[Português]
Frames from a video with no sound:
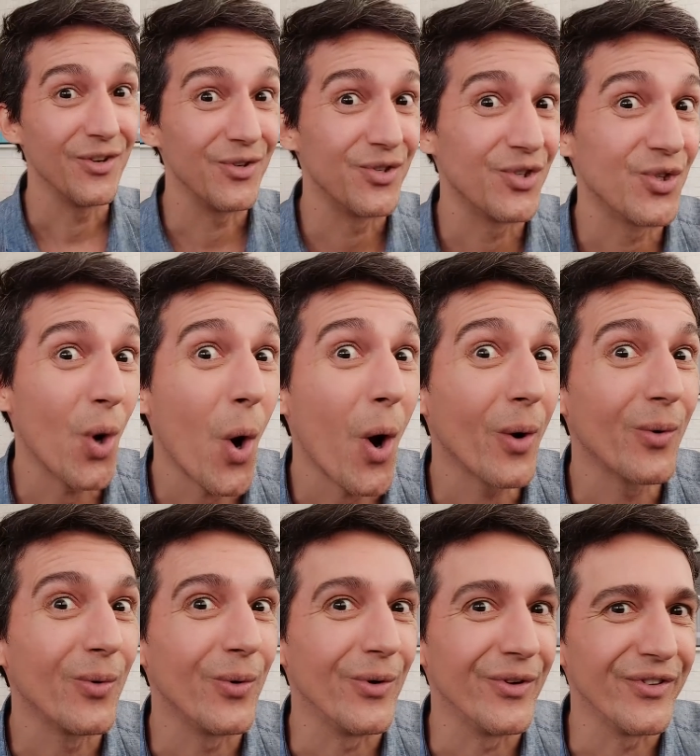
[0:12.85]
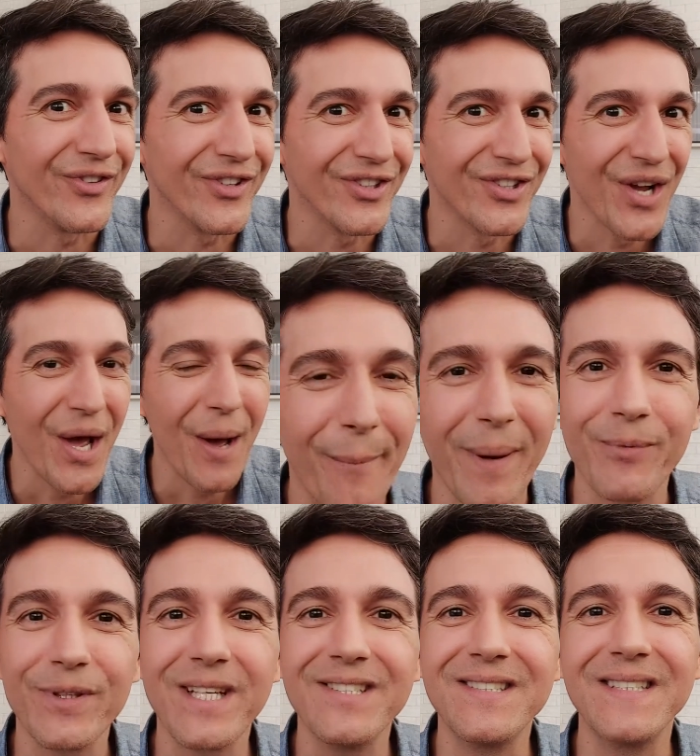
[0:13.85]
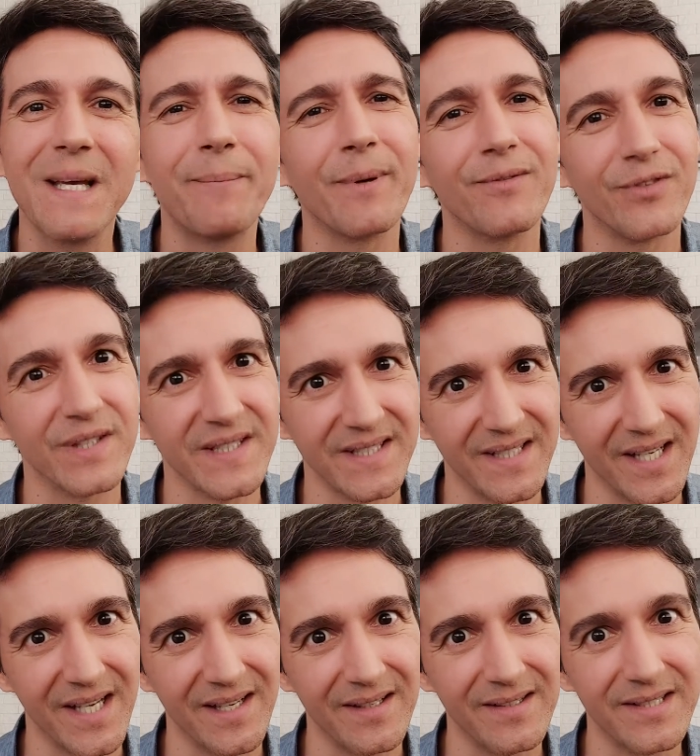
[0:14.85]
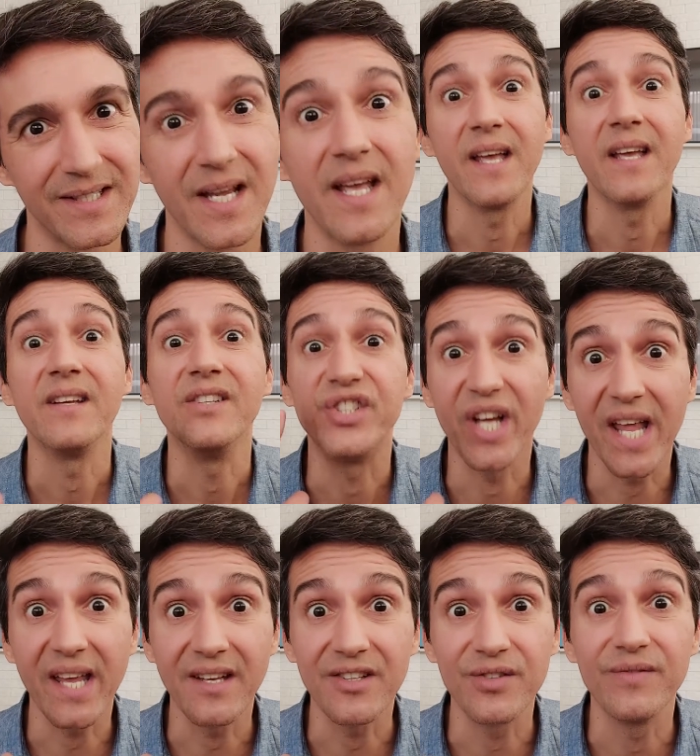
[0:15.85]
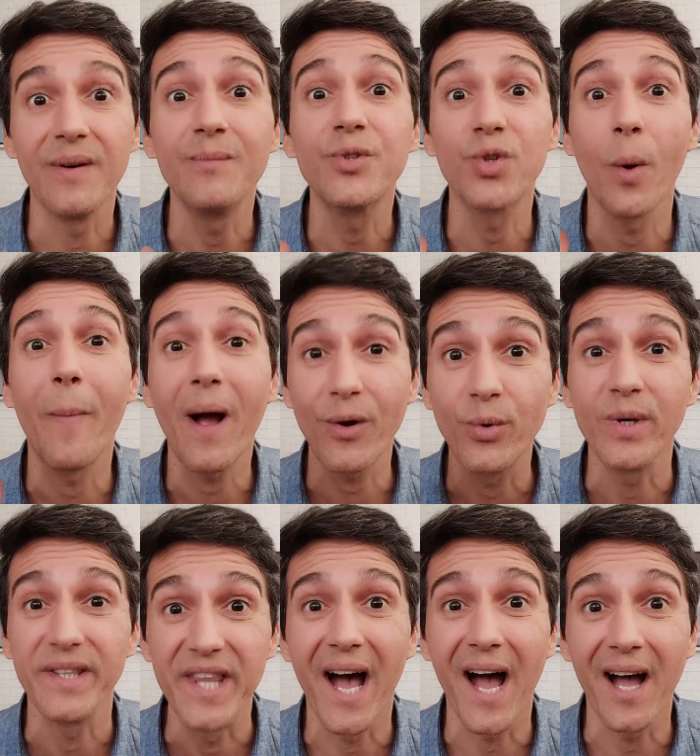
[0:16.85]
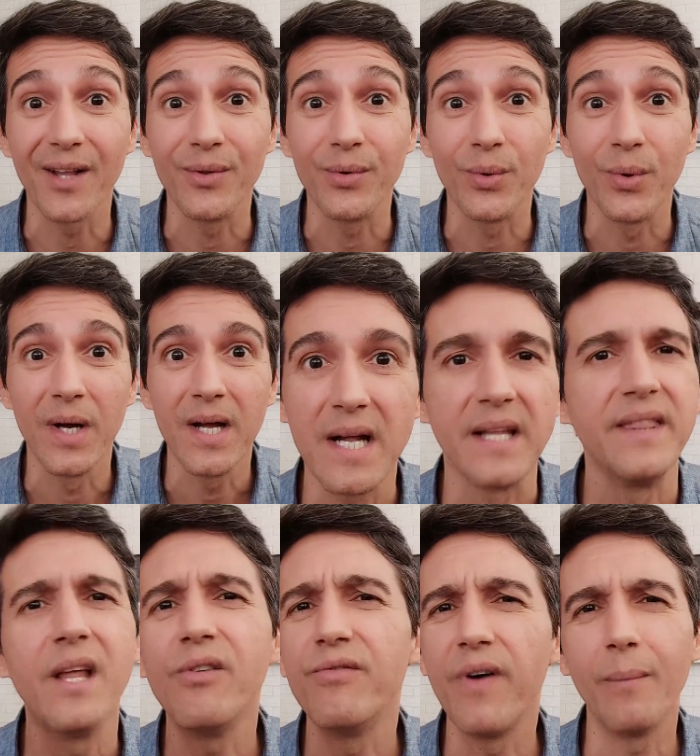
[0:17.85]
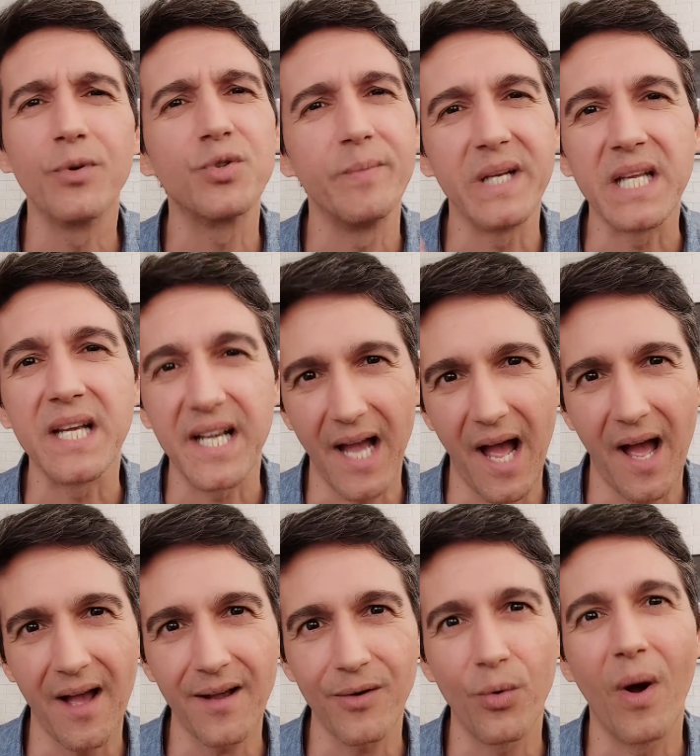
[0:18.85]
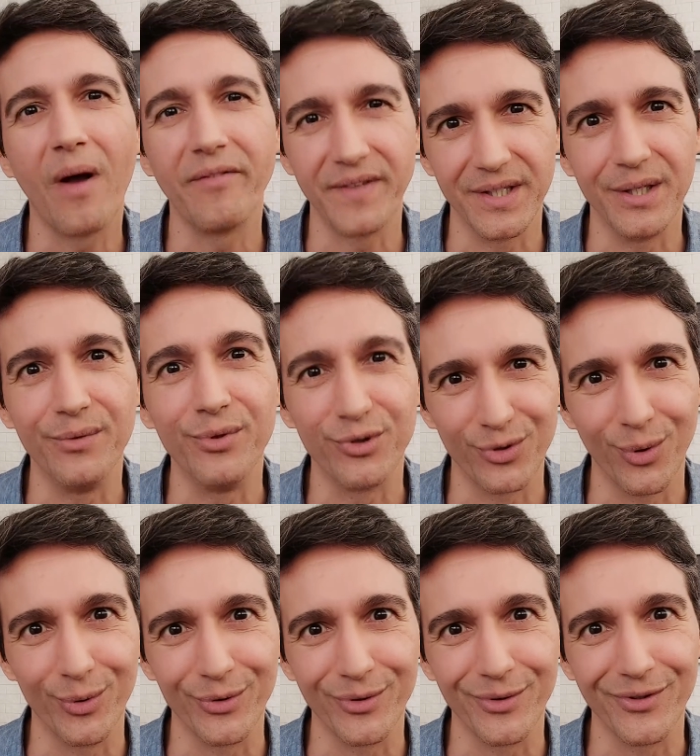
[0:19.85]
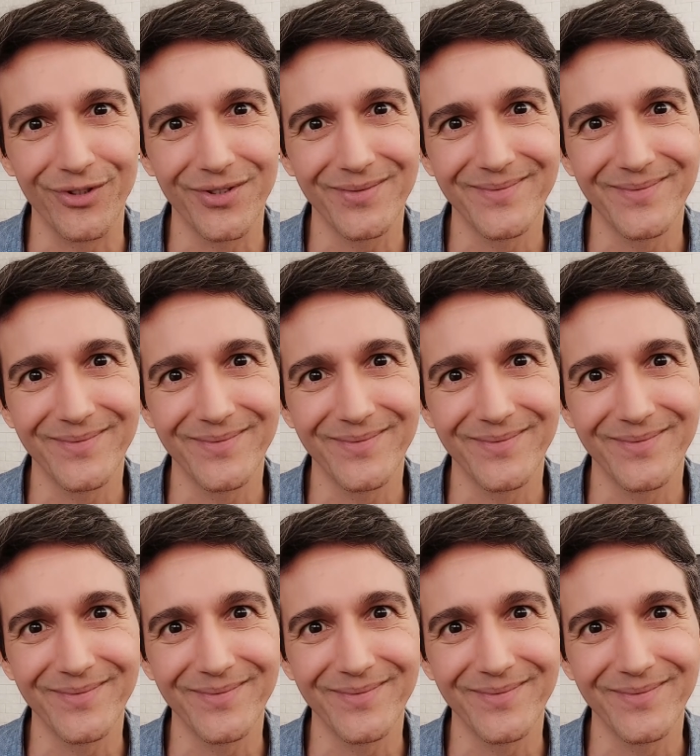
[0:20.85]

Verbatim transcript: jogos, para poder dizer para vocês: gente, vamos tomar cuidado, não vamos brincar com a vida dos outros.